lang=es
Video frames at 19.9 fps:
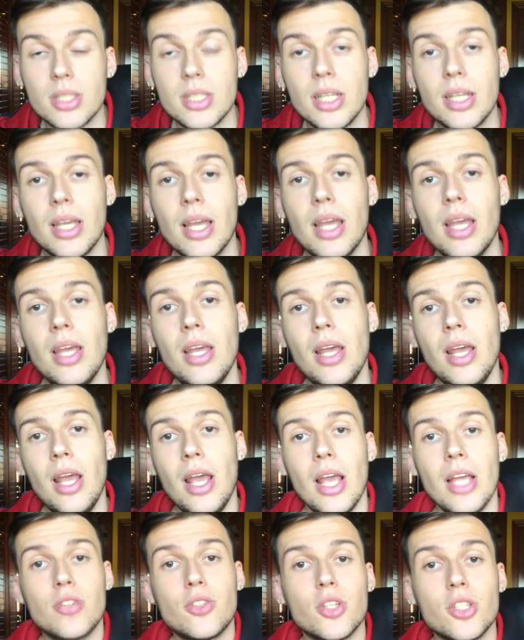Así que
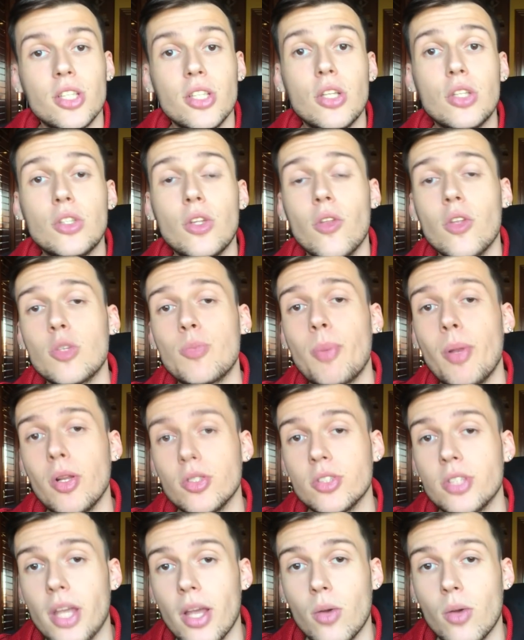esto ha sido todo, espero que os